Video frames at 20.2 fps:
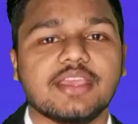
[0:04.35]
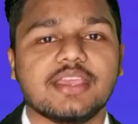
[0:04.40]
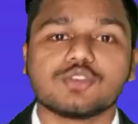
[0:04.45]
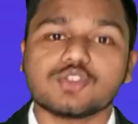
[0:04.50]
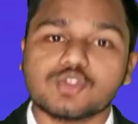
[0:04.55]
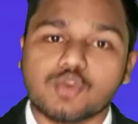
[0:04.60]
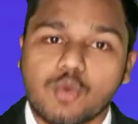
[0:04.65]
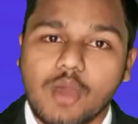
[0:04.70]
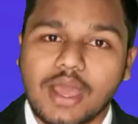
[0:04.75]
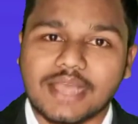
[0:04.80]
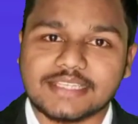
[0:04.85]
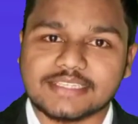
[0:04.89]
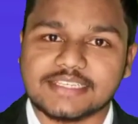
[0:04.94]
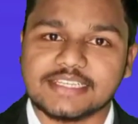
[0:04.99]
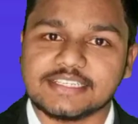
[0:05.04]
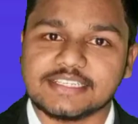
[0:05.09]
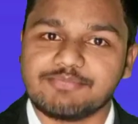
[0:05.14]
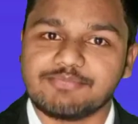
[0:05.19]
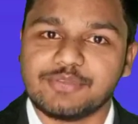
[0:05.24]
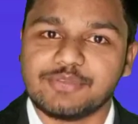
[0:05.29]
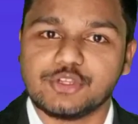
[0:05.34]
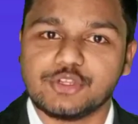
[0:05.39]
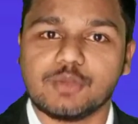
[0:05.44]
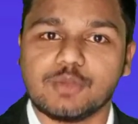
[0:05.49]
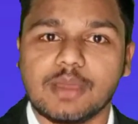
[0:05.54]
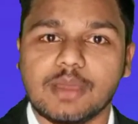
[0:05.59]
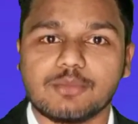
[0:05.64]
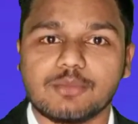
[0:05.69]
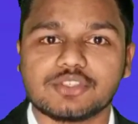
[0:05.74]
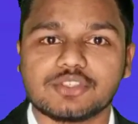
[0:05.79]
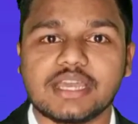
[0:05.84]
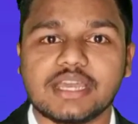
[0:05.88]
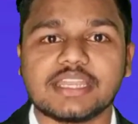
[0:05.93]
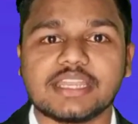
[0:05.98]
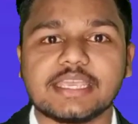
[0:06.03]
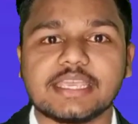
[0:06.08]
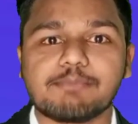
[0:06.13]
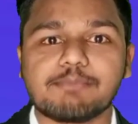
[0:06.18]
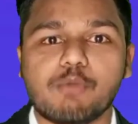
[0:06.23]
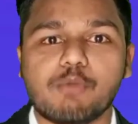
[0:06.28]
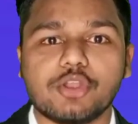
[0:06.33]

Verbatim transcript: दोस्तों आज के इस वीडियो में हम लोग जानेंगे